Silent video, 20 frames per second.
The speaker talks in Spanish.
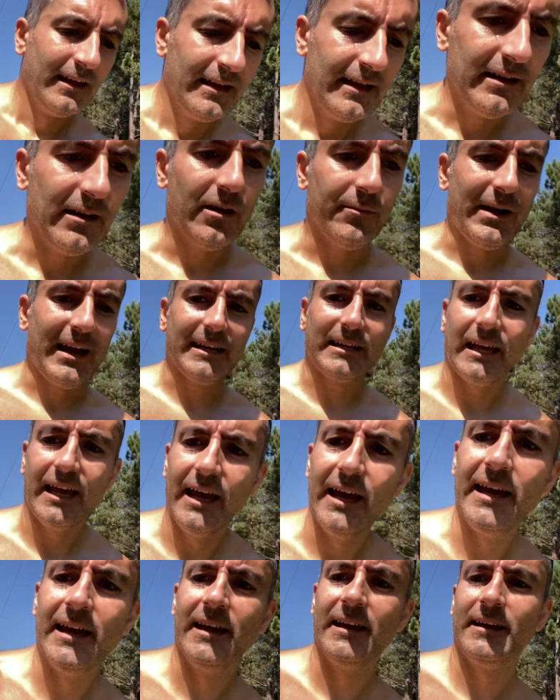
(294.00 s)
y lo demás
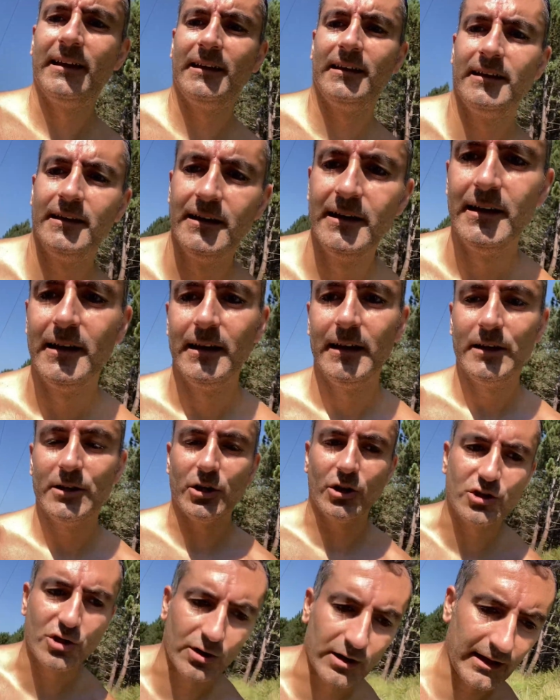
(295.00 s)

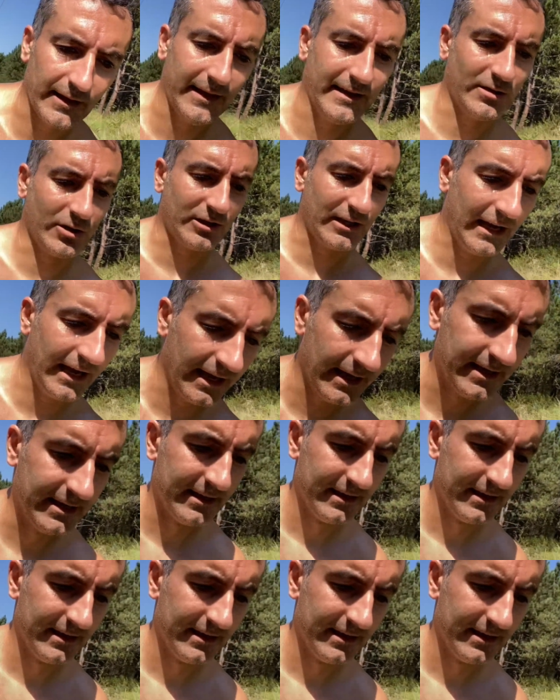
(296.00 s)
son chorradas, o sea.